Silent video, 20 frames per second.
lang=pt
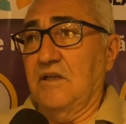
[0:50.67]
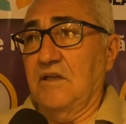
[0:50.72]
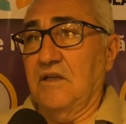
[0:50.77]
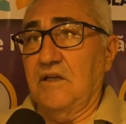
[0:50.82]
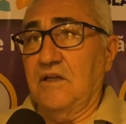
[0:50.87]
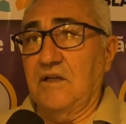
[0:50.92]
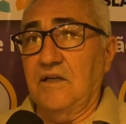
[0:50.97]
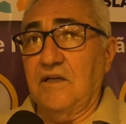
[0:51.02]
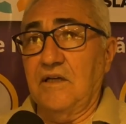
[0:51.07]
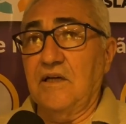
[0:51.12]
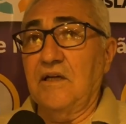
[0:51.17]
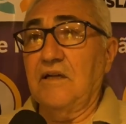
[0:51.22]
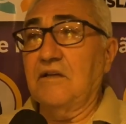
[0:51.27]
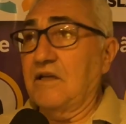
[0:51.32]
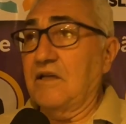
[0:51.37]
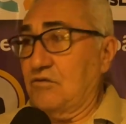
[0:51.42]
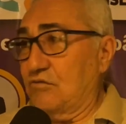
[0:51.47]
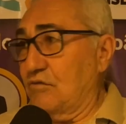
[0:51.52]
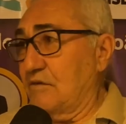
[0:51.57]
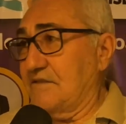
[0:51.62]
é,
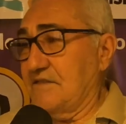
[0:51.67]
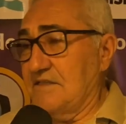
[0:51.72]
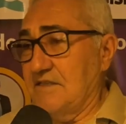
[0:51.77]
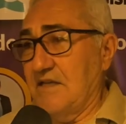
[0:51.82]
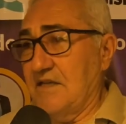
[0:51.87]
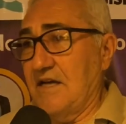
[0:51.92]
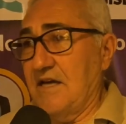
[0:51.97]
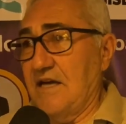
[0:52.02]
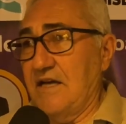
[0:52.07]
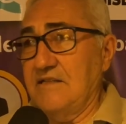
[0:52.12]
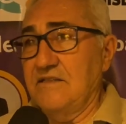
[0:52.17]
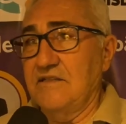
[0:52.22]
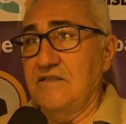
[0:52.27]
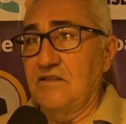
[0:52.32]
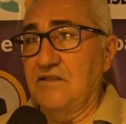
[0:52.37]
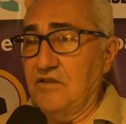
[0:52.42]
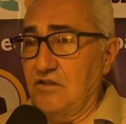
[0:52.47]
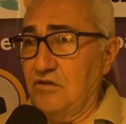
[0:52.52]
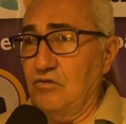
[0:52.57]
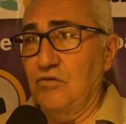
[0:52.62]
da sua
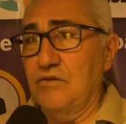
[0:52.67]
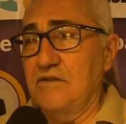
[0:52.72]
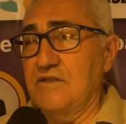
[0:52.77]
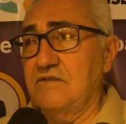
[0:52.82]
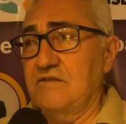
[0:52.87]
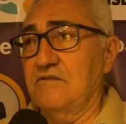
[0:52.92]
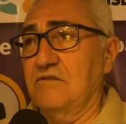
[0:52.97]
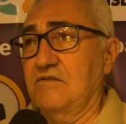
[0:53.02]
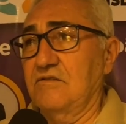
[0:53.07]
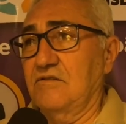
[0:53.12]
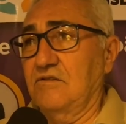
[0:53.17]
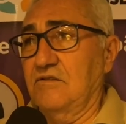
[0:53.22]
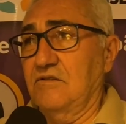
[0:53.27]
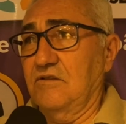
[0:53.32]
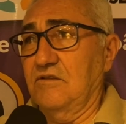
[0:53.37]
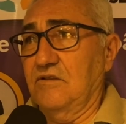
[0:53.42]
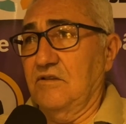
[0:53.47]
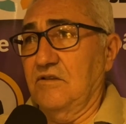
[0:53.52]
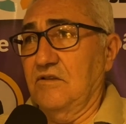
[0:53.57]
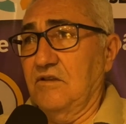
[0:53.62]
cidade, de todas,
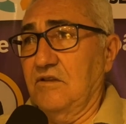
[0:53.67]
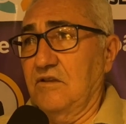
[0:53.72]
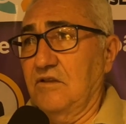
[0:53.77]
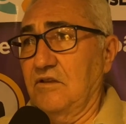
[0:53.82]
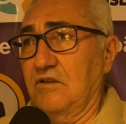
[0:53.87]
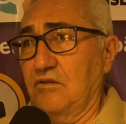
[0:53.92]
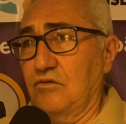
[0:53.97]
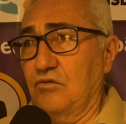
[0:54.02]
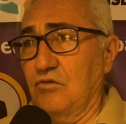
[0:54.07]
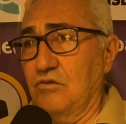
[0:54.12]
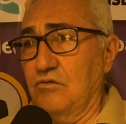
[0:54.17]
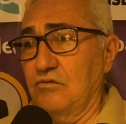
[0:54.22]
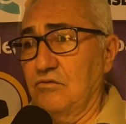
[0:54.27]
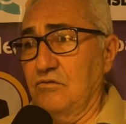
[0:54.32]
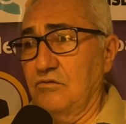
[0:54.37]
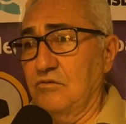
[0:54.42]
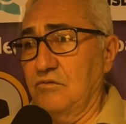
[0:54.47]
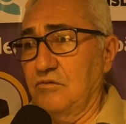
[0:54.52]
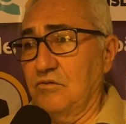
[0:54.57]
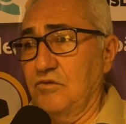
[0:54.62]
e
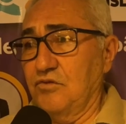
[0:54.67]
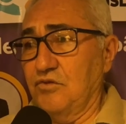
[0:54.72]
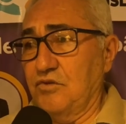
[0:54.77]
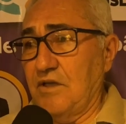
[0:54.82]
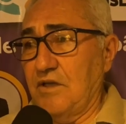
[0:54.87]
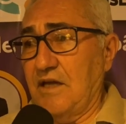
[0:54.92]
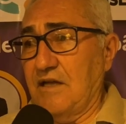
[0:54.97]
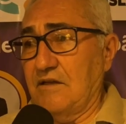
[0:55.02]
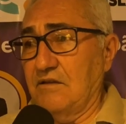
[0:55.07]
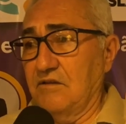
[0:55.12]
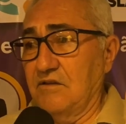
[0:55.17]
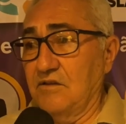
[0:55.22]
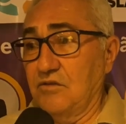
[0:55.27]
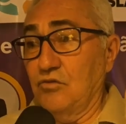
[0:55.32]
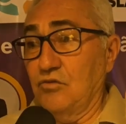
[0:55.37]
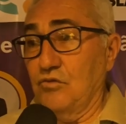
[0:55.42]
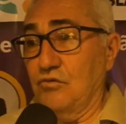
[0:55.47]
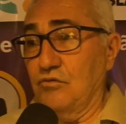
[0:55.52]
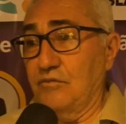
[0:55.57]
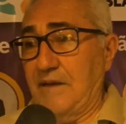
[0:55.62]
todo o estado, e
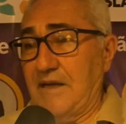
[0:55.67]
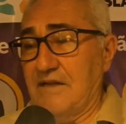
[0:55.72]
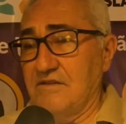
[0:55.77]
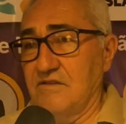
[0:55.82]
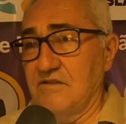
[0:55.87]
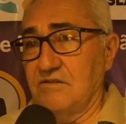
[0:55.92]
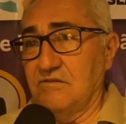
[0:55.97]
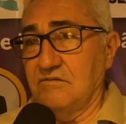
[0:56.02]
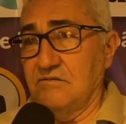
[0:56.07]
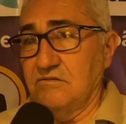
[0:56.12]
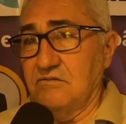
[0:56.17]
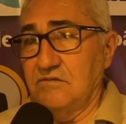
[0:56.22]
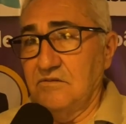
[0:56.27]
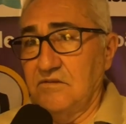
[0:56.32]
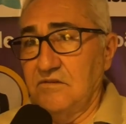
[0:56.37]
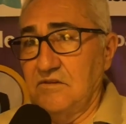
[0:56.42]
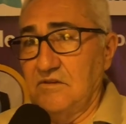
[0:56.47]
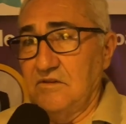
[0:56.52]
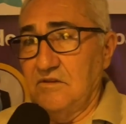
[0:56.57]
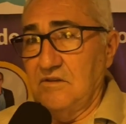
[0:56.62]
todo o Brasil.
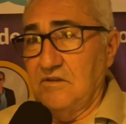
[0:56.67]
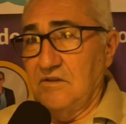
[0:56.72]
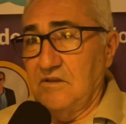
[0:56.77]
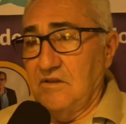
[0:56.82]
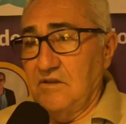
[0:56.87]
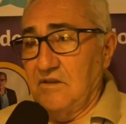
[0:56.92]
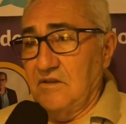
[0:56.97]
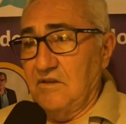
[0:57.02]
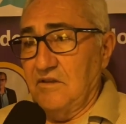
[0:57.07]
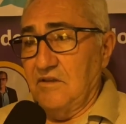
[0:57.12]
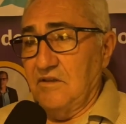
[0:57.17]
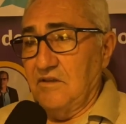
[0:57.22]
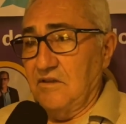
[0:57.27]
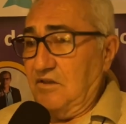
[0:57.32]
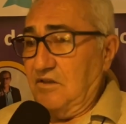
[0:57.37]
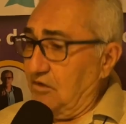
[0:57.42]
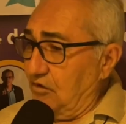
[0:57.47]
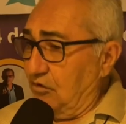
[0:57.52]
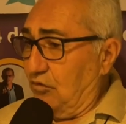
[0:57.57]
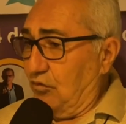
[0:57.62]

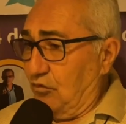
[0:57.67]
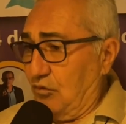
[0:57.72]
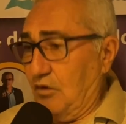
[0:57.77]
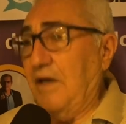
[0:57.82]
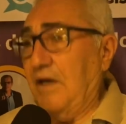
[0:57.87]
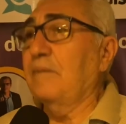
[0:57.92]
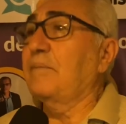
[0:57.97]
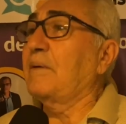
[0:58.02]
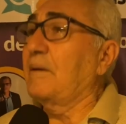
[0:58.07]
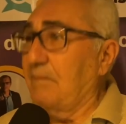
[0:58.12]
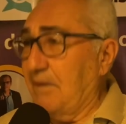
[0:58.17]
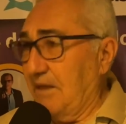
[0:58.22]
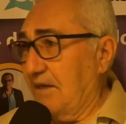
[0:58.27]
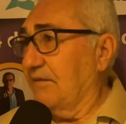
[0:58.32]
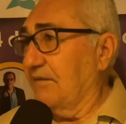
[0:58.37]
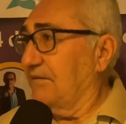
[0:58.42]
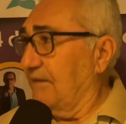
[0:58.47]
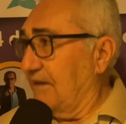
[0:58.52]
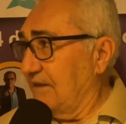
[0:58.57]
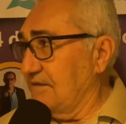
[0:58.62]
Eu é a
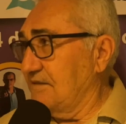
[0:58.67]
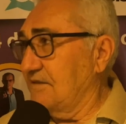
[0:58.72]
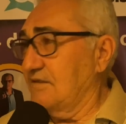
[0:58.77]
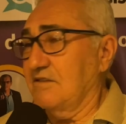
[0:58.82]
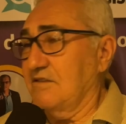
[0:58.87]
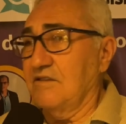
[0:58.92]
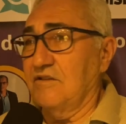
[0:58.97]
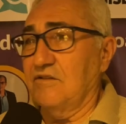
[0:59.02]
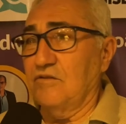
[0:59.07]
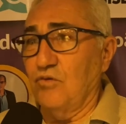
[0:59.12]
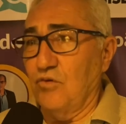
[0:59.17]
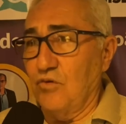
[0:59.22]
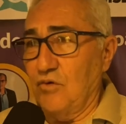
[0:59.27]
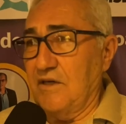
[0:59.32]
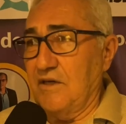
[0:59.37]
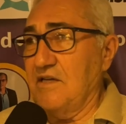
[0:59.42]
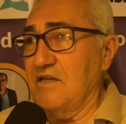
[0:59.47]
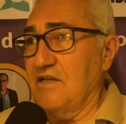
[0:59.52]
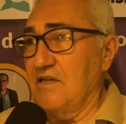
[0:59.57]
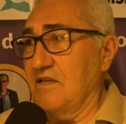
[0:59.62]
primeira vez que estou
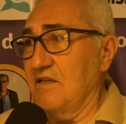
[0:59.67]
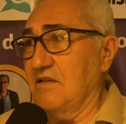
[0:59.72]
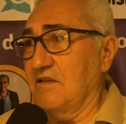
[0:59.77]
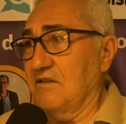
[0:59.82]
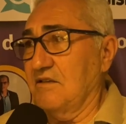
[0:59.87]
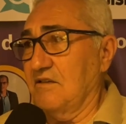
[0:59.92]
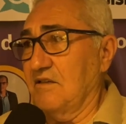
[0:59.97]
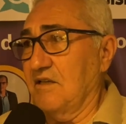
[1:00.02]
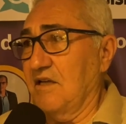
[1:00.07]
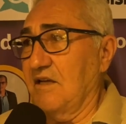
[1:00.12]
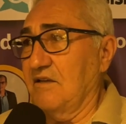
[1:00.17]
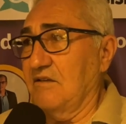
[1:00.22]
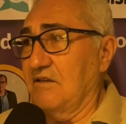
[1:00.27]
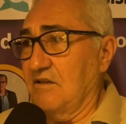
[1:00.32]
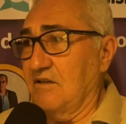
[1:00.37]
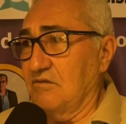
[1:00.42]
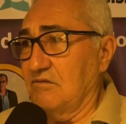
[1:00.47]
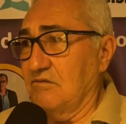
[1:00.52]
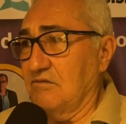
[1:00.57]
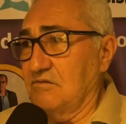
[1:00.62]
aqui, né,
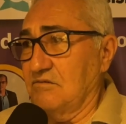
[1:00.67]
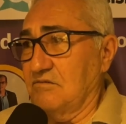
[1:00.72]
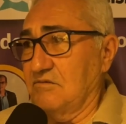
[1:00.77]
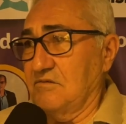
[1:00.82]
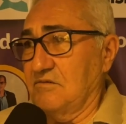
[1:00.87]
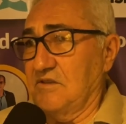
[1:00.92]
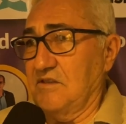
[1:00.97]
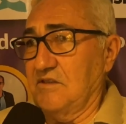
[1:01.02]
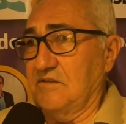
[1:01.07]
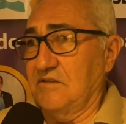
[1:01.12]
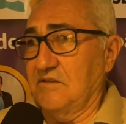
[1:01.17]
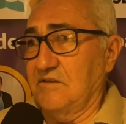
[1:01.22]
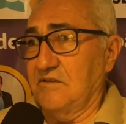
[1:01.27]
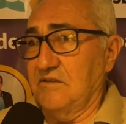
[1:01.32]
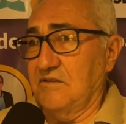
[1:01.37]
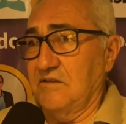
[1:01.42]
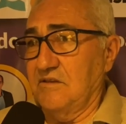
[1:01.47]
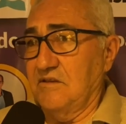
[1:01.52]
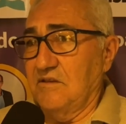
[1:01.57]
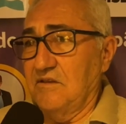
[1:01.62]
né, no, nesse
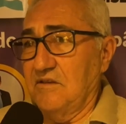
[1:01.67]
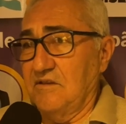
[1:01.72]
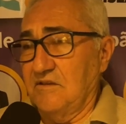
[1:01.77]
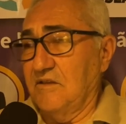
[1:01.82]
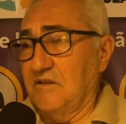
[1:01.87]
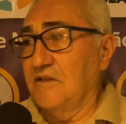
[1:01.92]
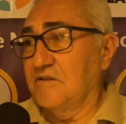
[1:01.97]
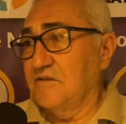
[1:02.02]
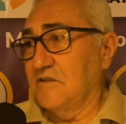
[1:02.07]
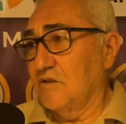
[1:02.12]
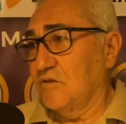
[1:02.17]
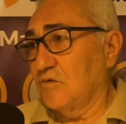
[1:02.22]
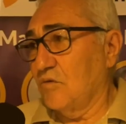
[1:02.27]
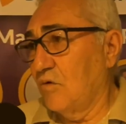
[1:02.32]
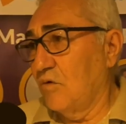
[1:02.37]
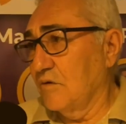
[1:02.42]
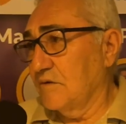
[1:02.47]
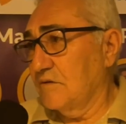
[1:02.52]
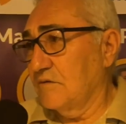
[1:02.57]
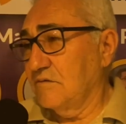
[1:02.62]
nesse
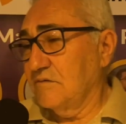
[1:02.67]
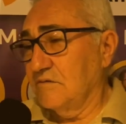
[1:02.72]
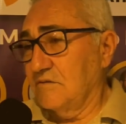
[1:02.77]
encontro,